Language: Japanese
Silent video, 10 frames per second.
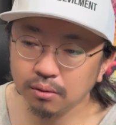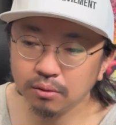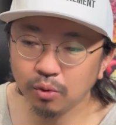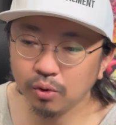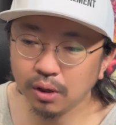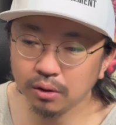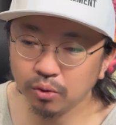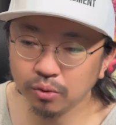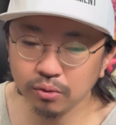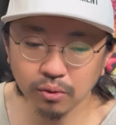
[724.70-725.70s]
う動画が
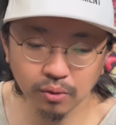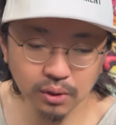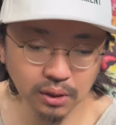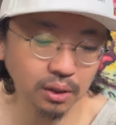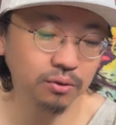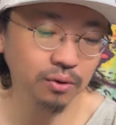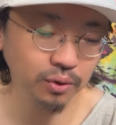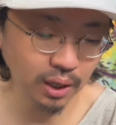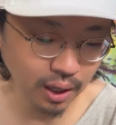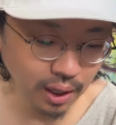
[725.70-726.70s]
届くといいですよ
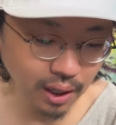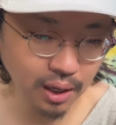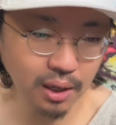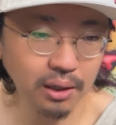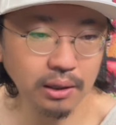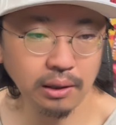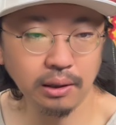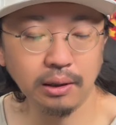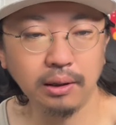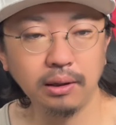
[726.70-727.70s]
ね
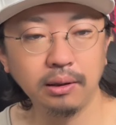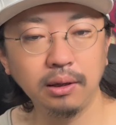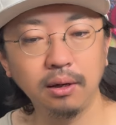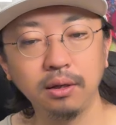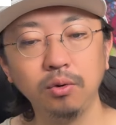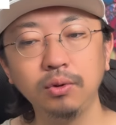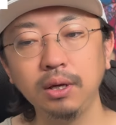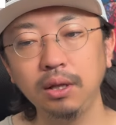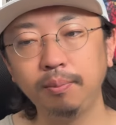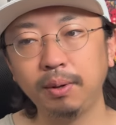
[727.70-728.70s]
うんなんか基本
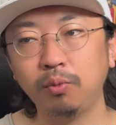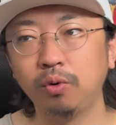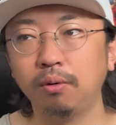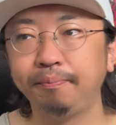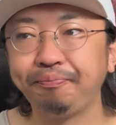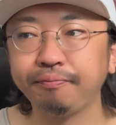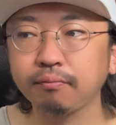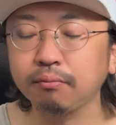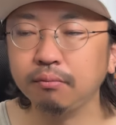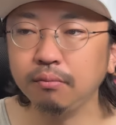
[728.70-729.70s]
的にやっぱも
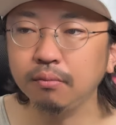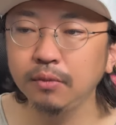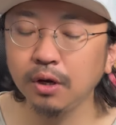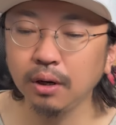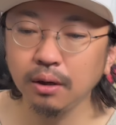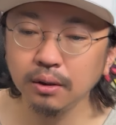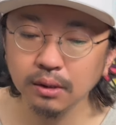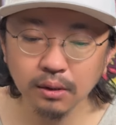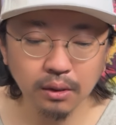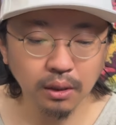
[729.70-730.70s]
うなんか
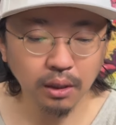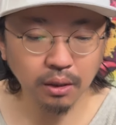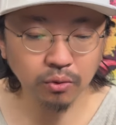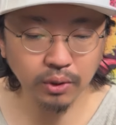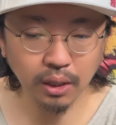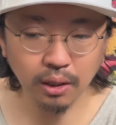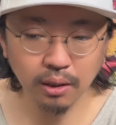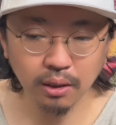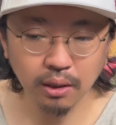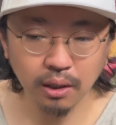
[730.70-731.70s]
えっ、ー、とね
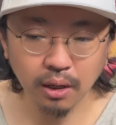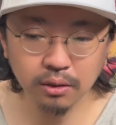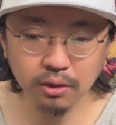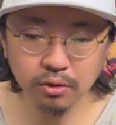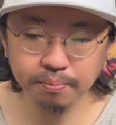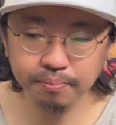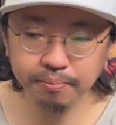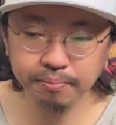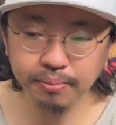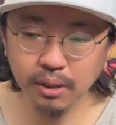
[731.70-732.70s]
80
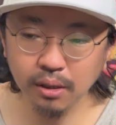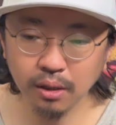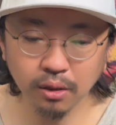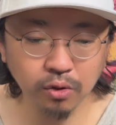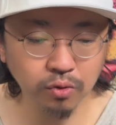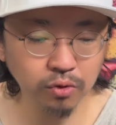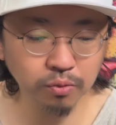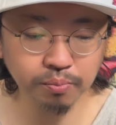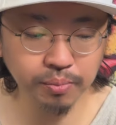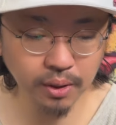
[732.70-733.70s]
80%から
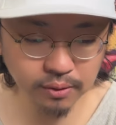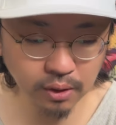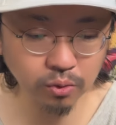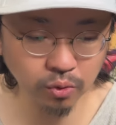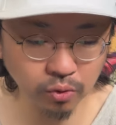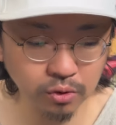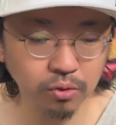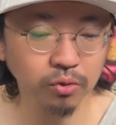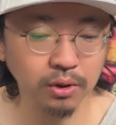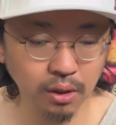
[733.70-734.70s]
90%の視
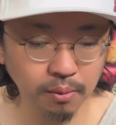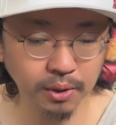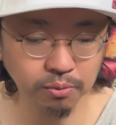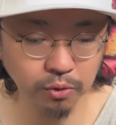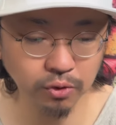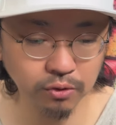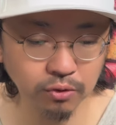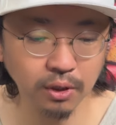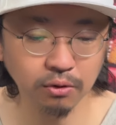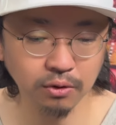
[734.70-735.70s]
聴者が松本に
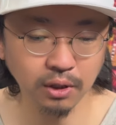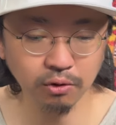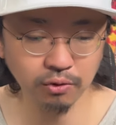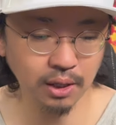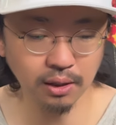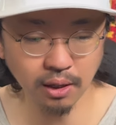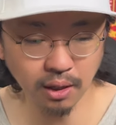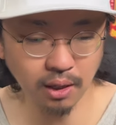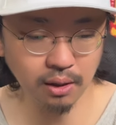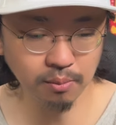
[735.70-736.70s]
住んでるっていうデータが
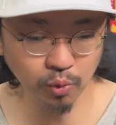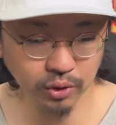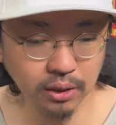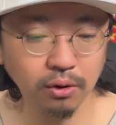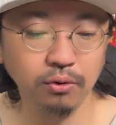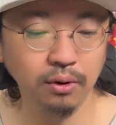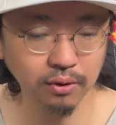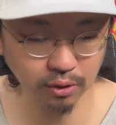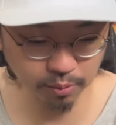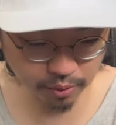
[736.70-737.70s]
もう出てるんで
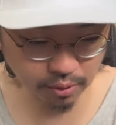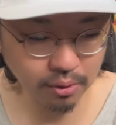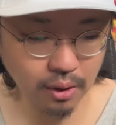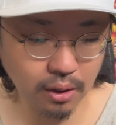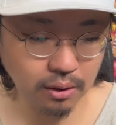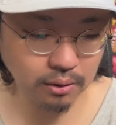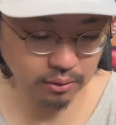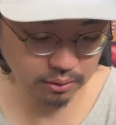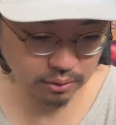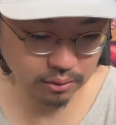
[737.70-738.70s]
すけども、う
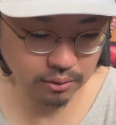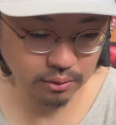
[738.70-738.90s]
ん